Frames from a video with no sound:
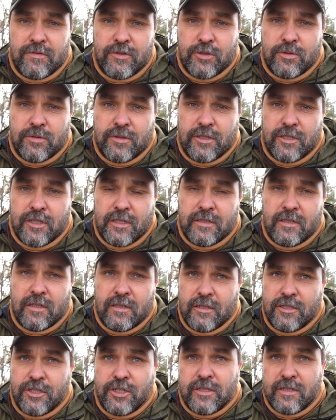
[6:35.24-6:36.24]
я вижу сейчас,
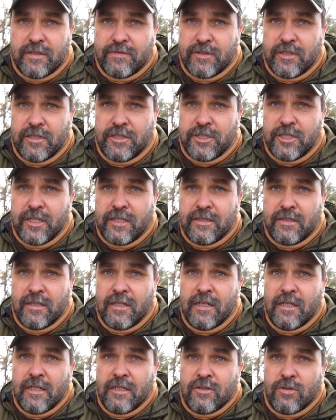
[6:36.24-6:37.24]
она часто встречает
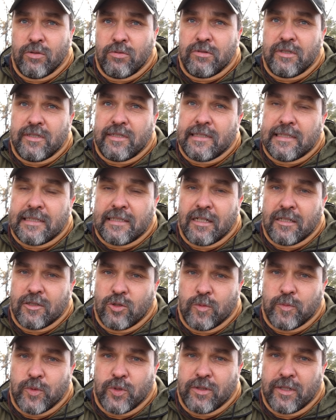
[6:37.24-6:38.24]
трудности и
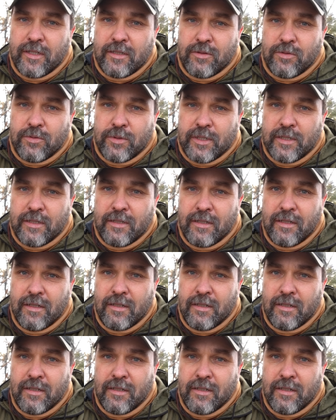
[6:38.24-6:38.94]
сразу опускает руки.